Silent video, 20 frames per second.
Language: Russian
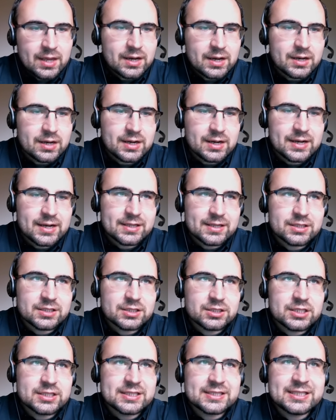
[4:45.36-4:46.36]
А,
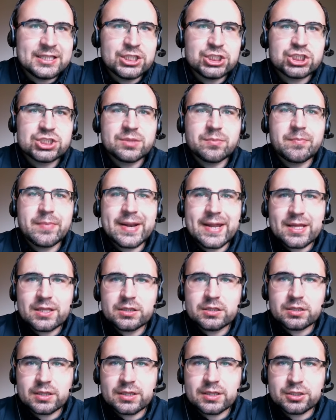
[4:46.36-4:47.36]
этот личный
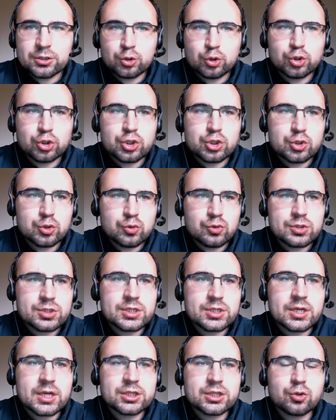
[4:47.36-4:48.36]
бренд – это тот
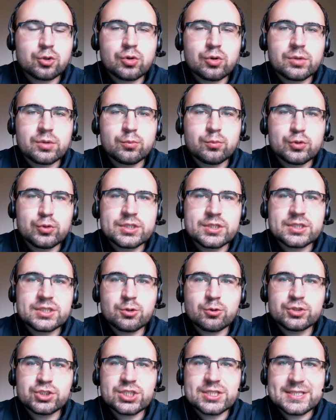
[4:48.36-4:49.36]
ресурс, который
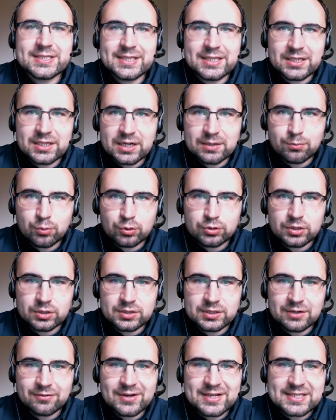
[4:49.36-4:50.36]
будет очень сильно
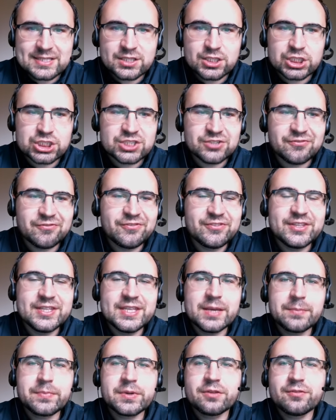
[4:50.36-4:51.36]
работать на вас, даже
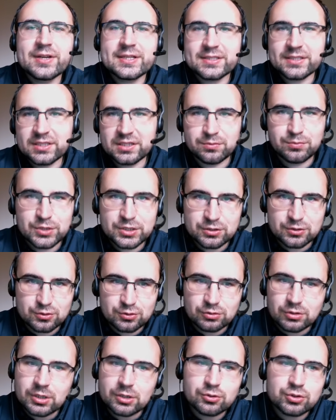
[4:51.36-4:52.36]
вне привязки к
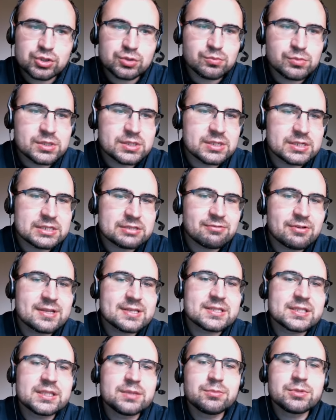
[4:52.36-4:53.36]
бизнесу. Короче, мысль
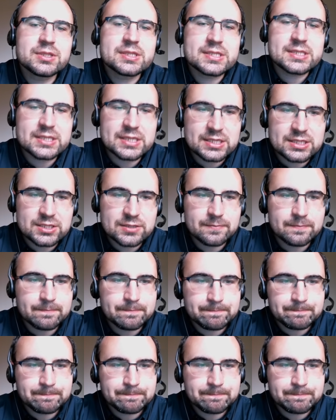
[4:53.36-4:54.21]
связана именно с этим.